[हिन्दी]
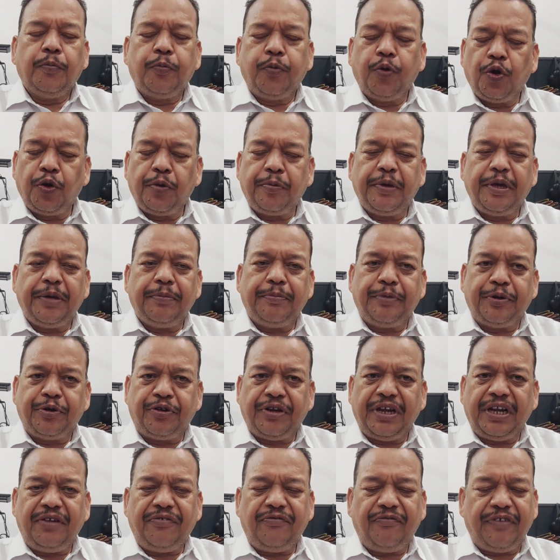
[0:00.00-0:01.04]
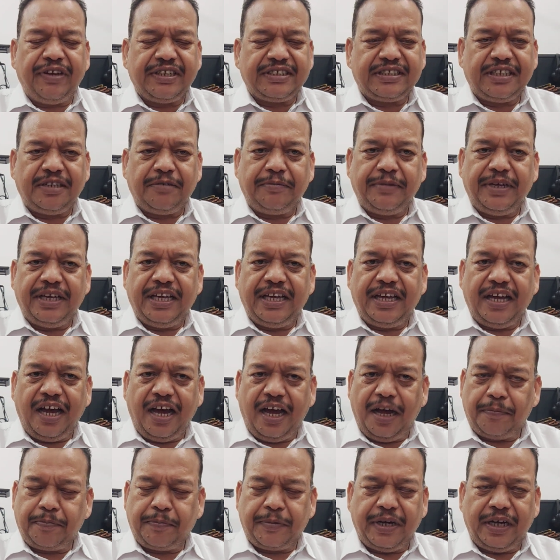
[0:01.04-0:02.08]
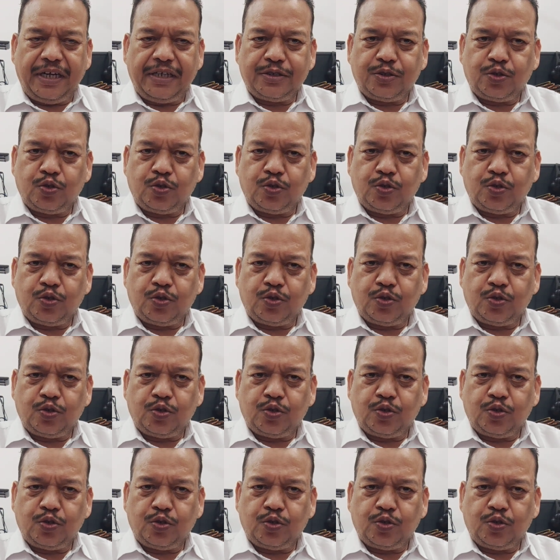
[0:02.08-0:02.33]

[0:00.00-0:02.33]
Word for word: पूर्वी ब्यूटी एंड फैशन में आपका